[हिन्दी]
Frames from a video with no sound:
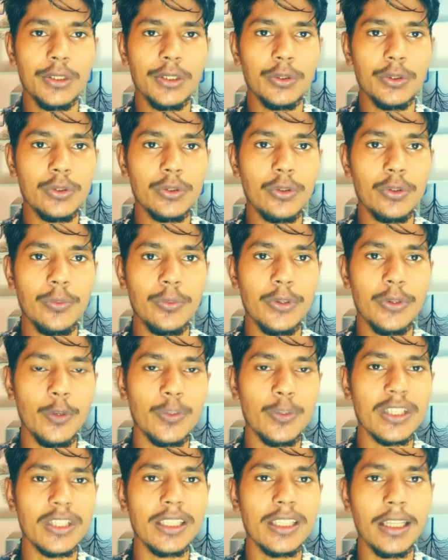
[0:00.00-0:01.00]
दोस्तों वीडियो
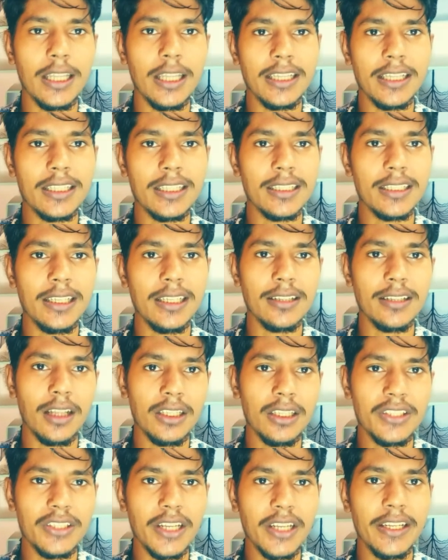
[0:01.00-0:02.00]
पसंद है लाइक कर देना साथ
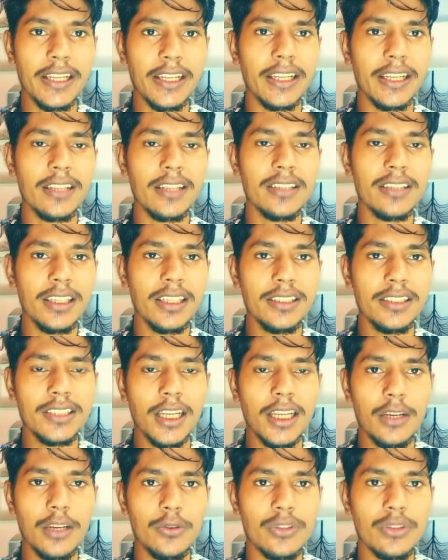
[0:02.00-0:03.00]
ही साथ टेक्निकल सैलेंस
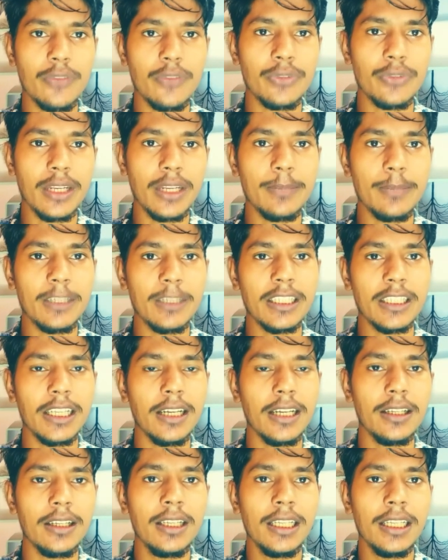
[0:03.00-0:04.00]
चैनल को सब्सक्राइब कर देना
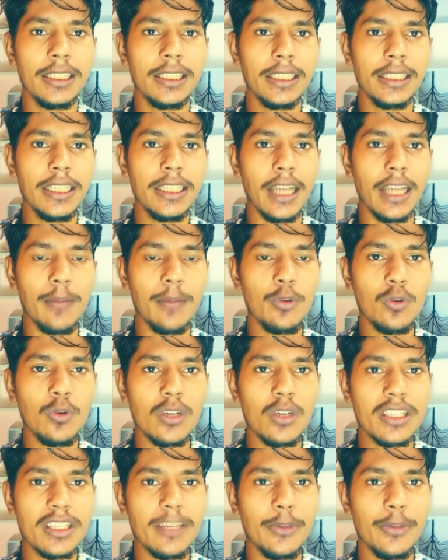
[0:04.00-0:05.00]
यदि आप लोगों को
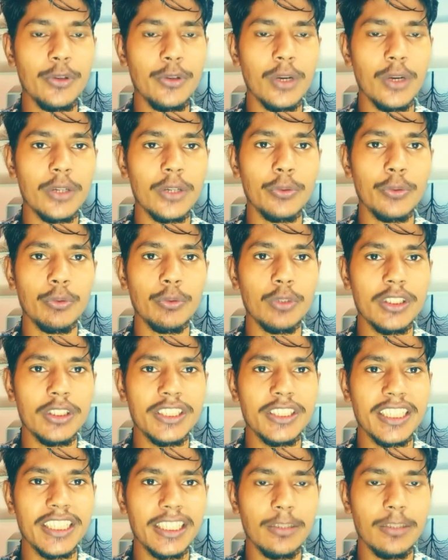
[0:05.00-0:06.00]
किसी वीडियो का ट्यूटोरियल
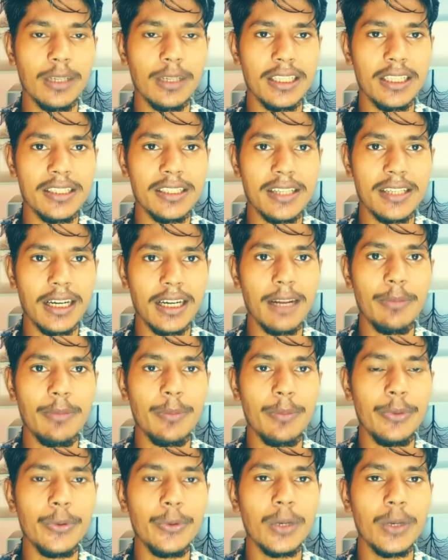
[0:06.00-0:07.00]
चाहिए तो हमारे इंस्टाग्राम पे
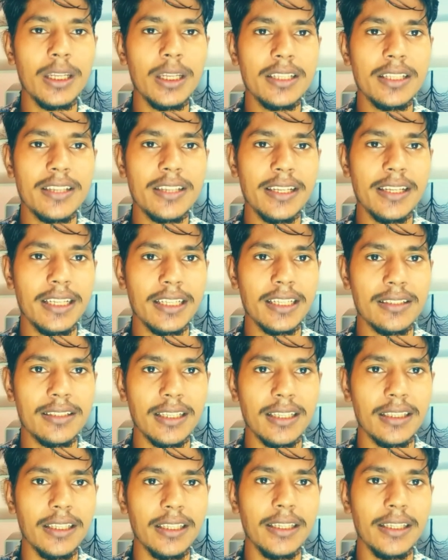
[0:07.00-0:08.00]
वीडियो का लिंक सेंड कर
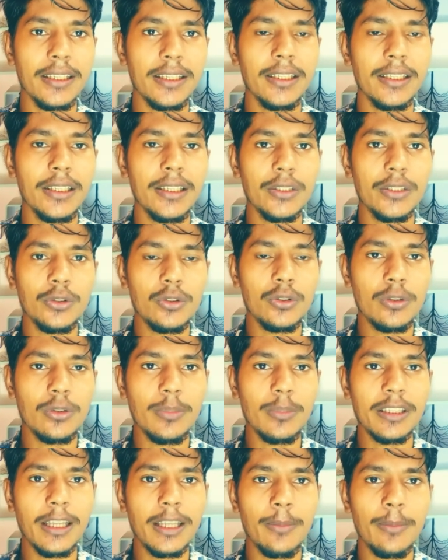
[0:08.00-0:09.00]
सकते हैं तो दोस्तों
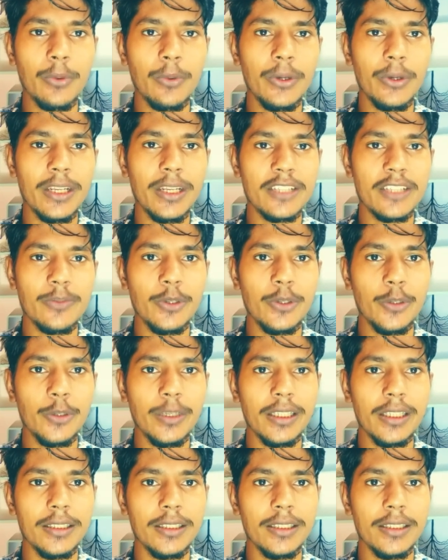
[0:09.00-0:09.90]
मिलते हैं आपको नेक्स्ट वीडियो में